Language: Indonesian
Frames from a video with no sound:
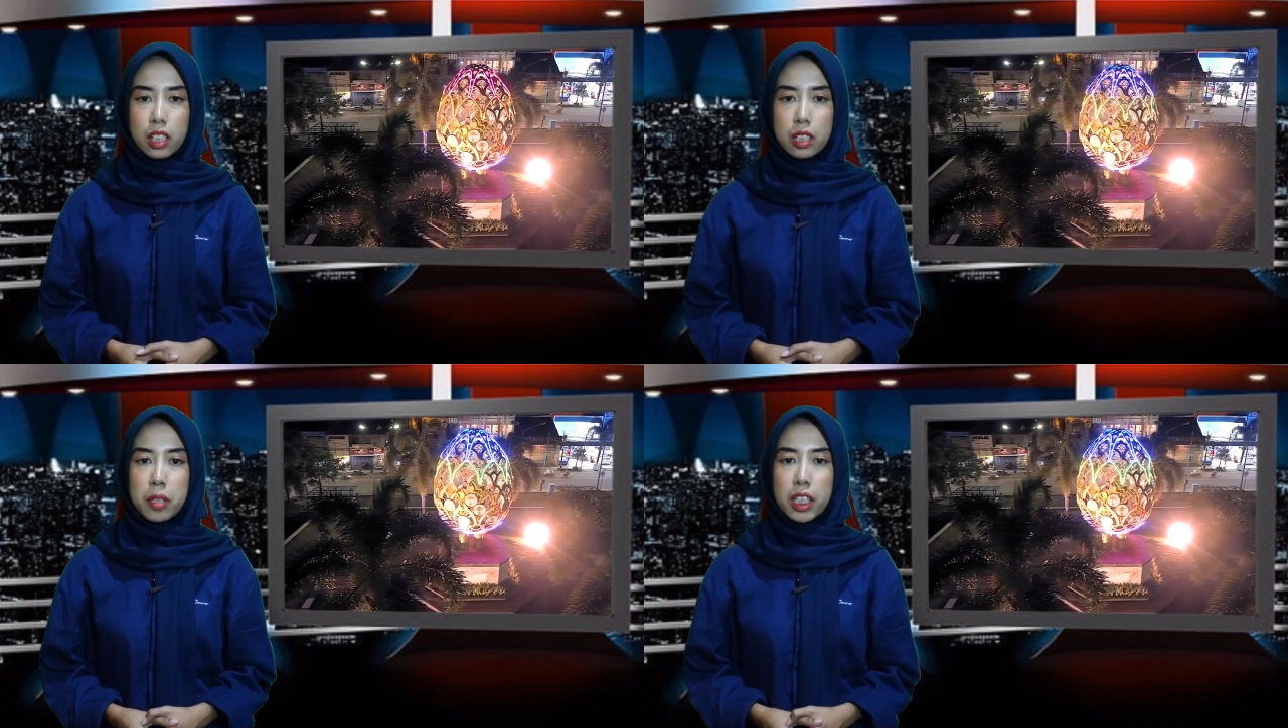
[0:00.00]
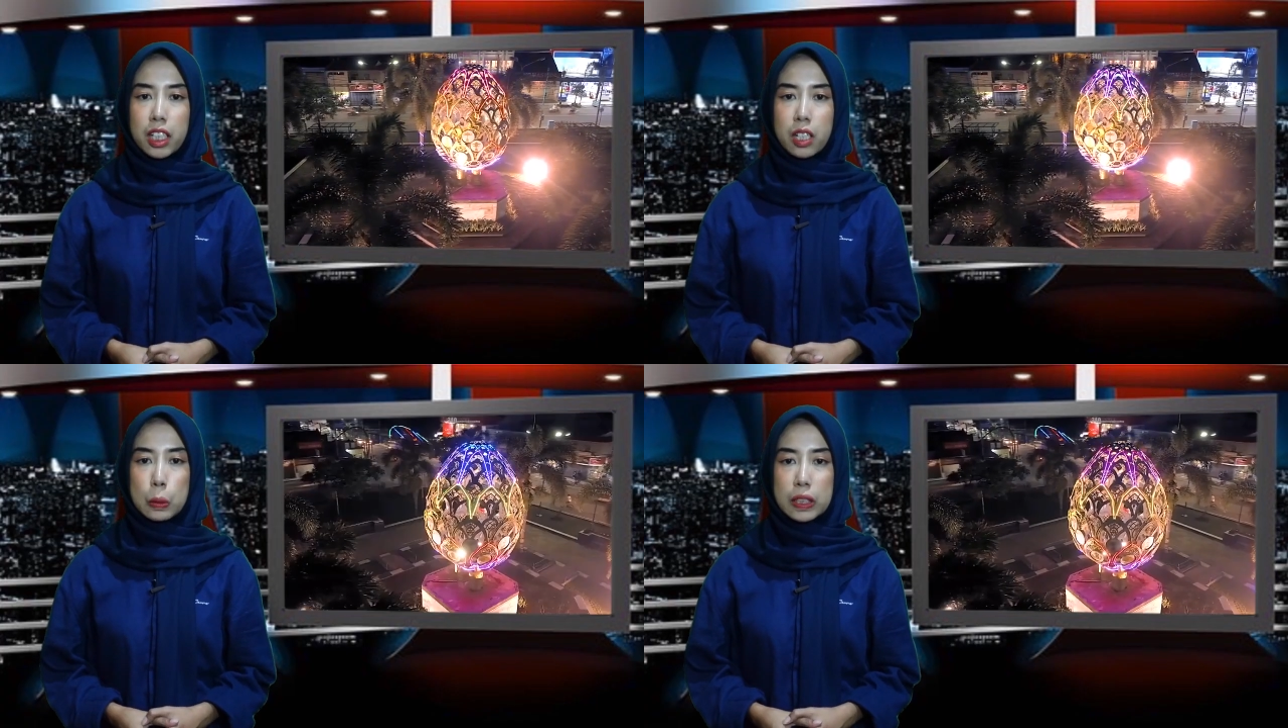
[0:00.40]
Kebakaran
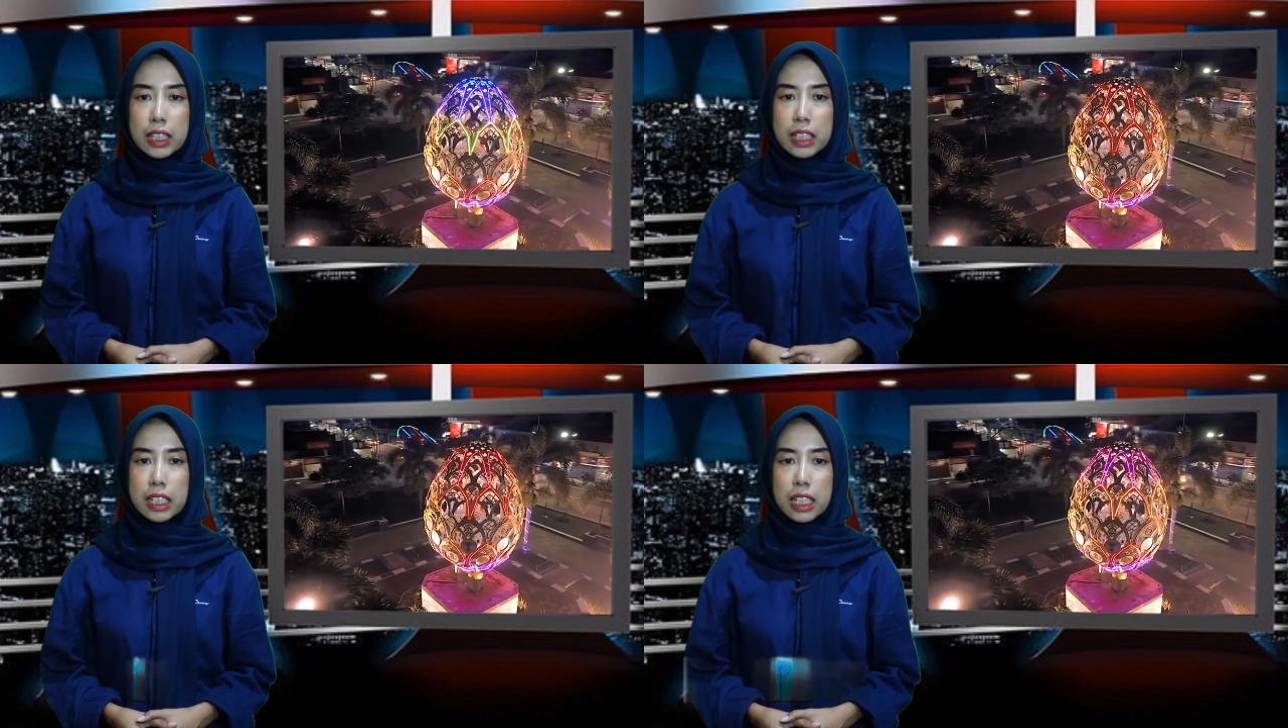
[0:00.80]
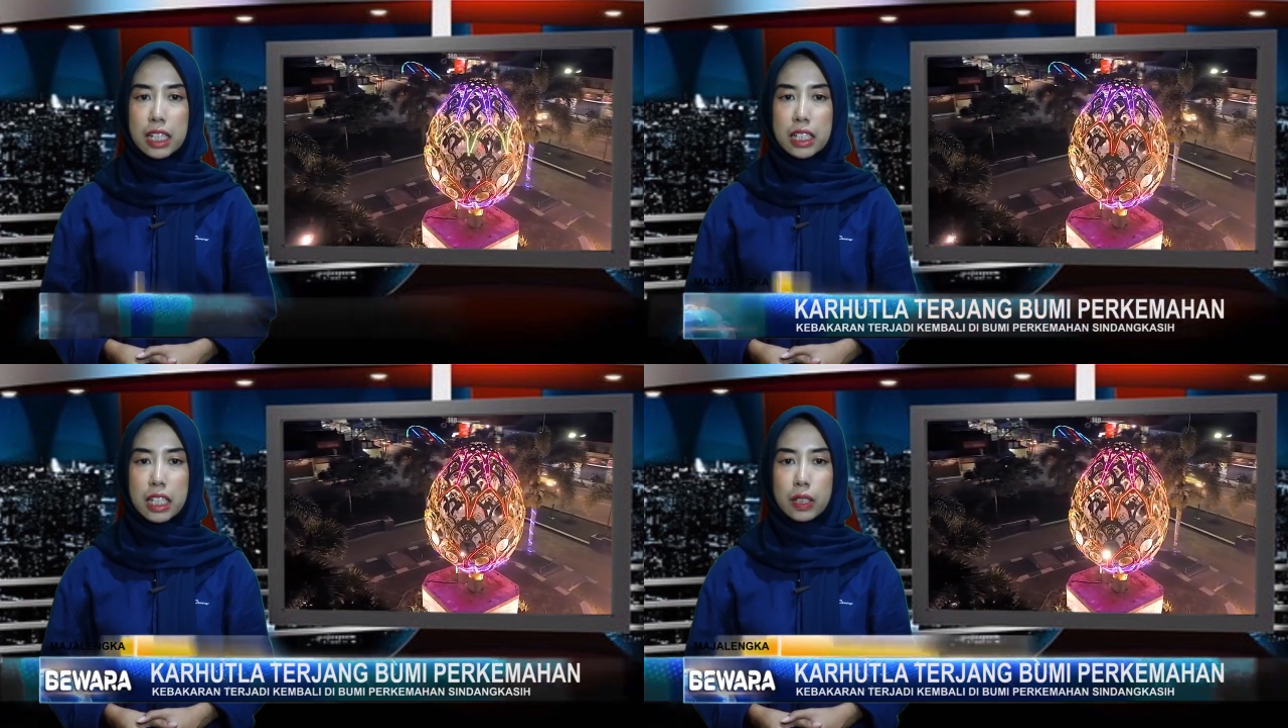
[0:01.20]
hutan dan lahan
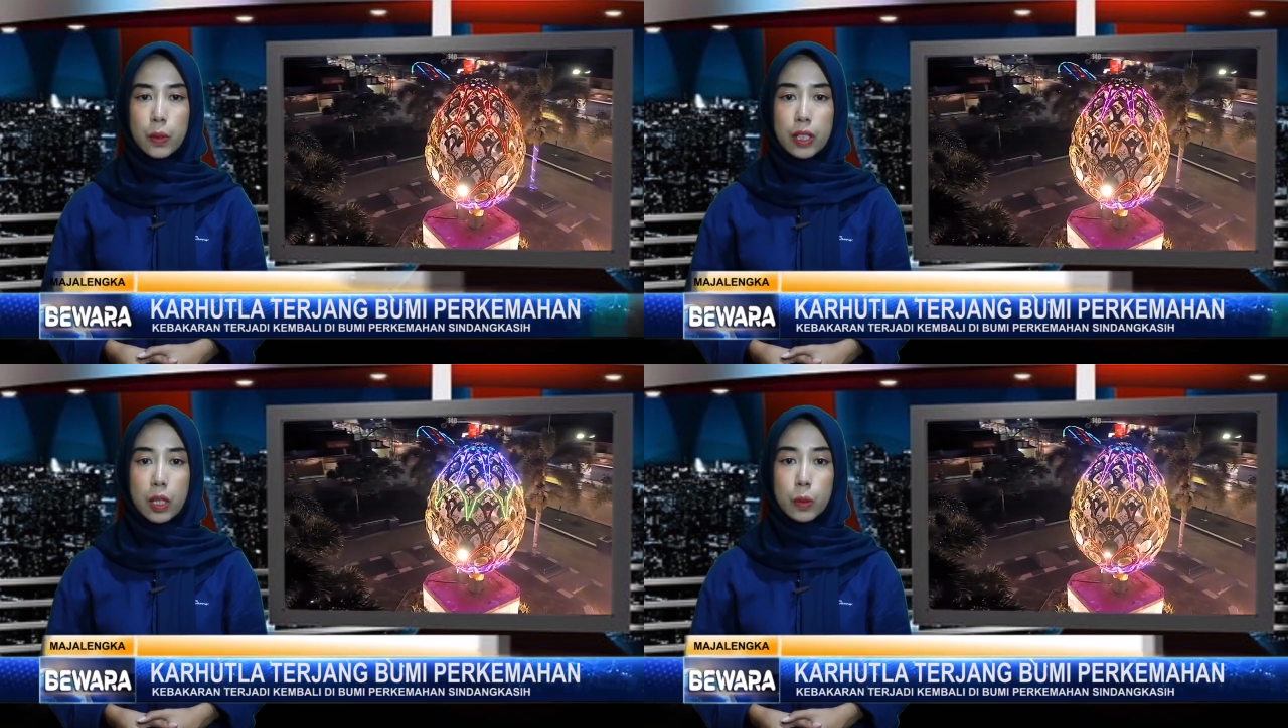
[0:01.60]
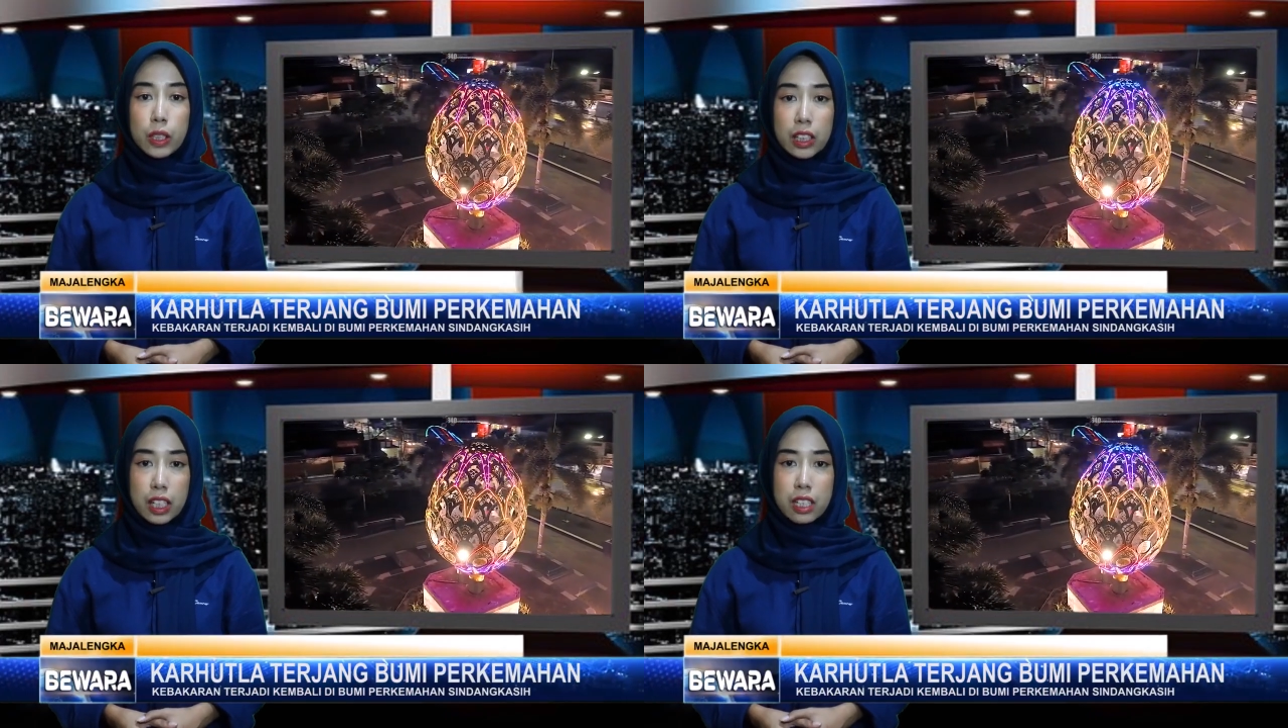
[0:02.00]
atau karhutla